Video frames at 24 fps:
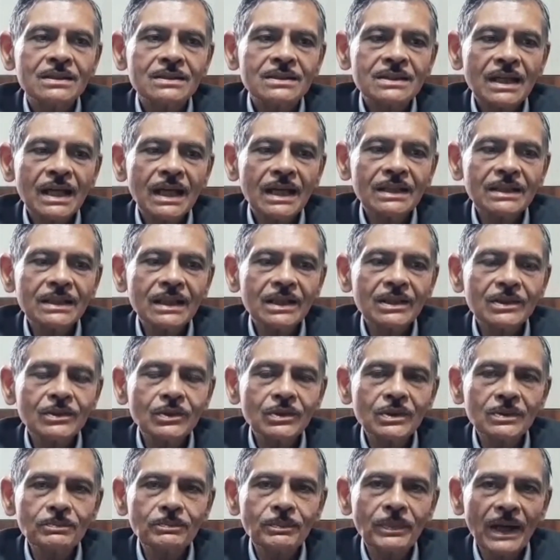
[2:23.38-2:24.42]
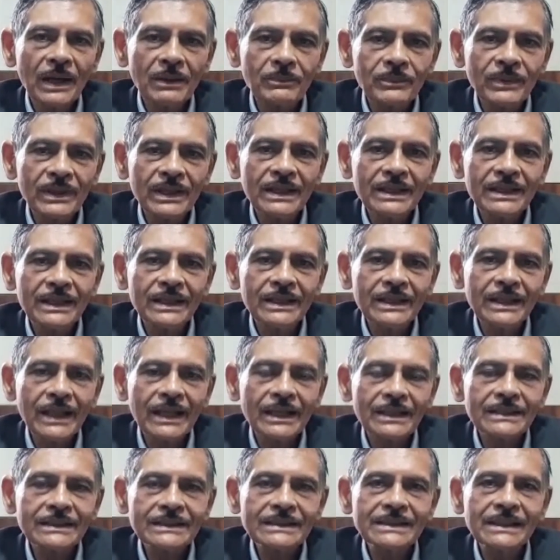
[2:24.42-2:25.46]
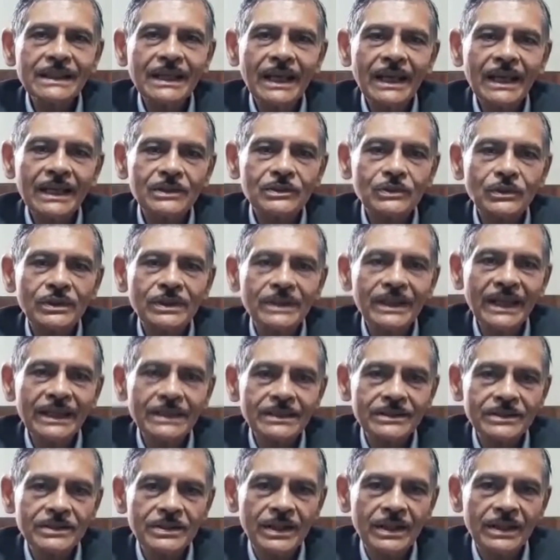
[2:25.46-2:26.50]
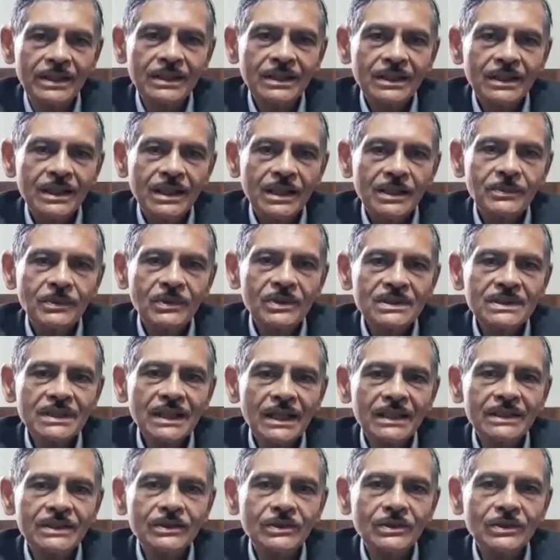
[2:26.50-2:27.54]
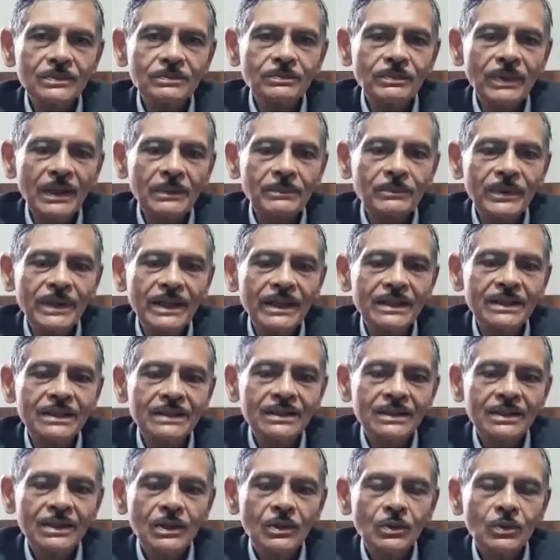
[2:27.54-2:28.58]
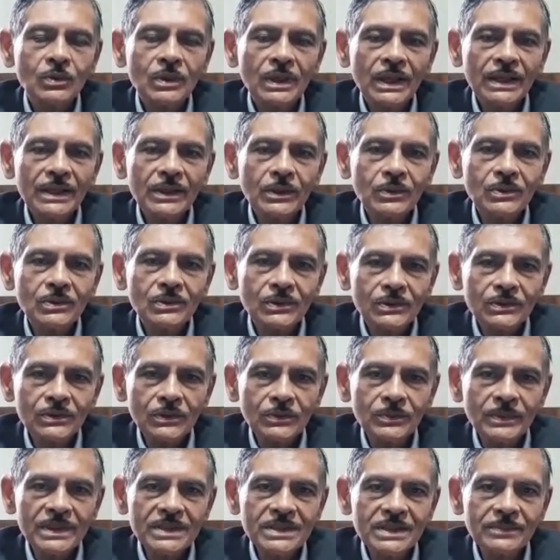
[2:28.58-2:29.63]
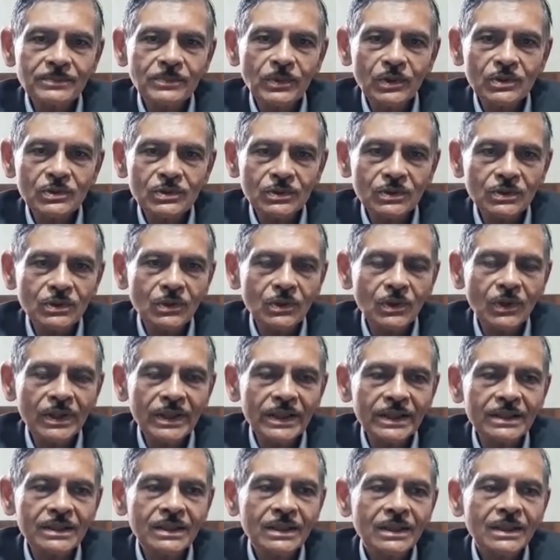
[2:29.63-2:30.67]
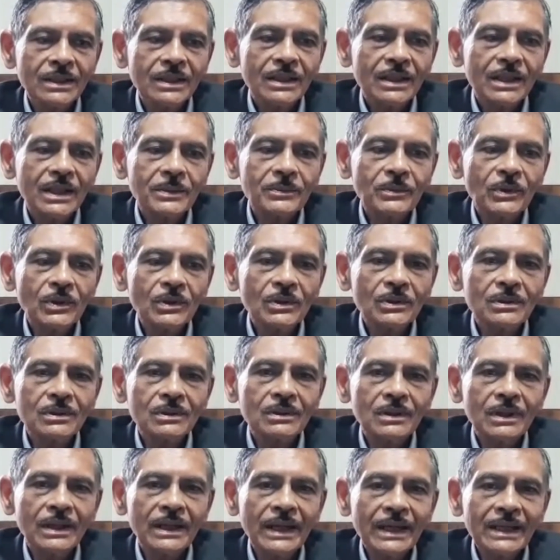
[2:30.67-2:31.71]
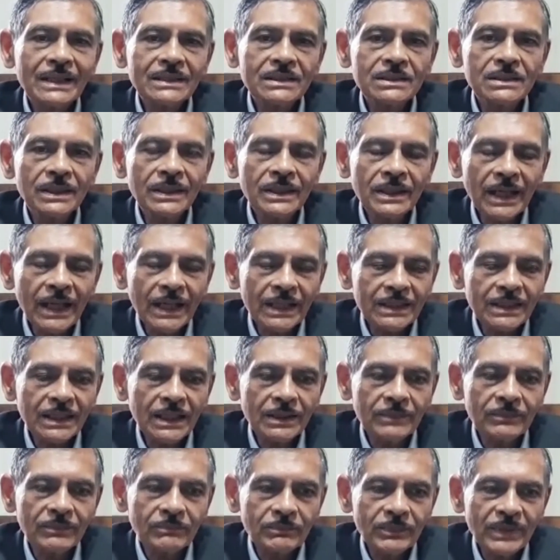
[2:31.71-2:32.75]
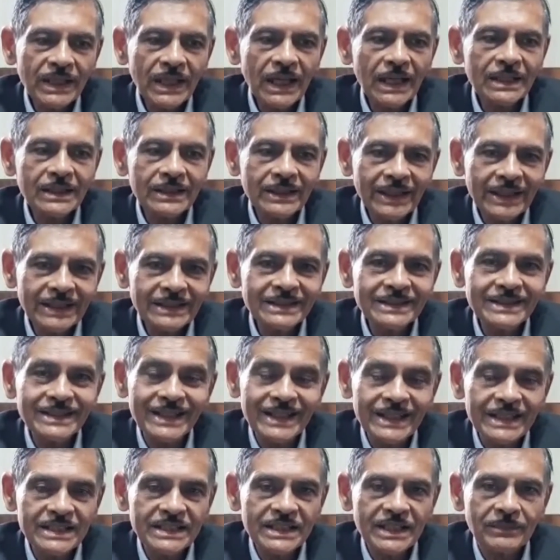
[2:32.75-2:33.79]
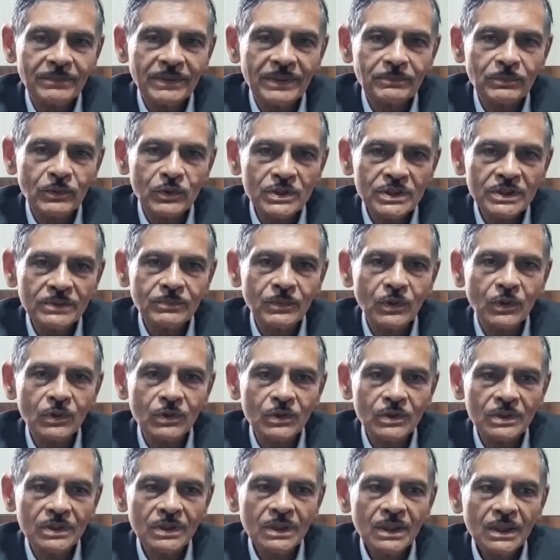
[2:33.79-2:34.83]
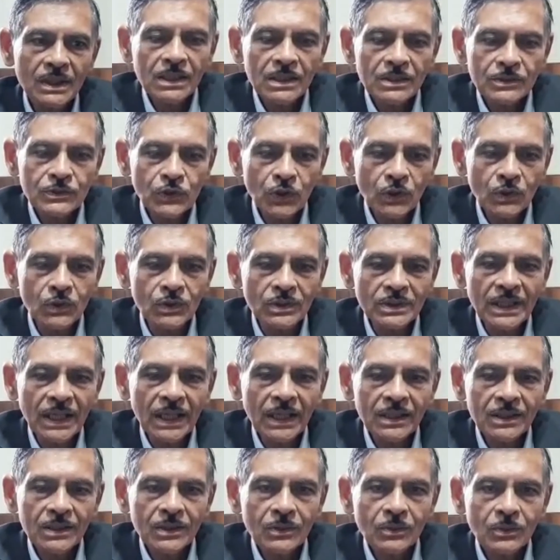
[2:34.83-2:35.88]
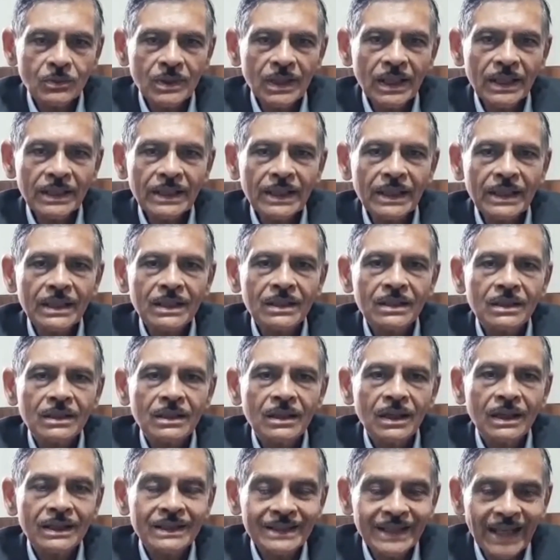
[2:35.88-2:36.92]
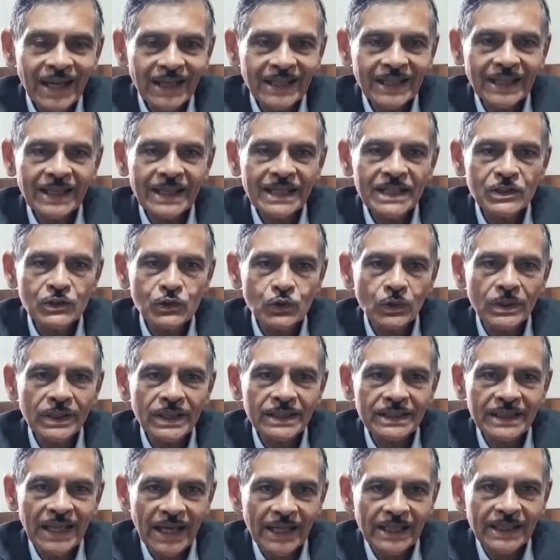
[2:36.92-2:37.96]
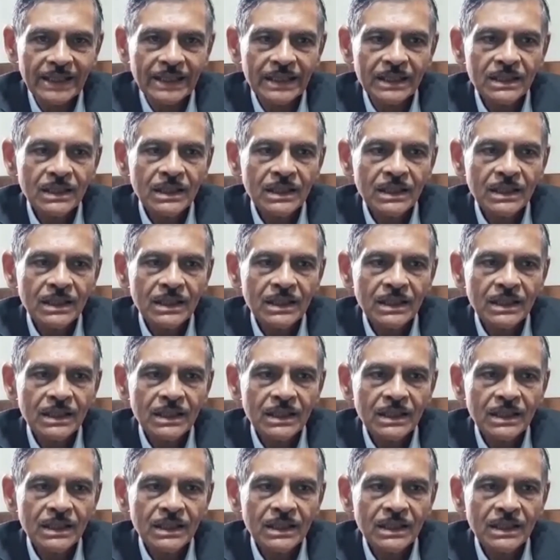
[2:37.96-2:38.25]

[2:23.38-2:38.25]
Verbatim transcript: সাধারণ পাবলিকের একটি একজন নেত্রী এবং সাধারণ পাবলিক ওনাকে অত্যন্ত বেশি পছন্দ করেন এবং একটা একটা বিরাট নেত্রী হিসেবে পশ্চিমবঙ্গের জনতা ওনাকে দেখে এই চোখে দেখে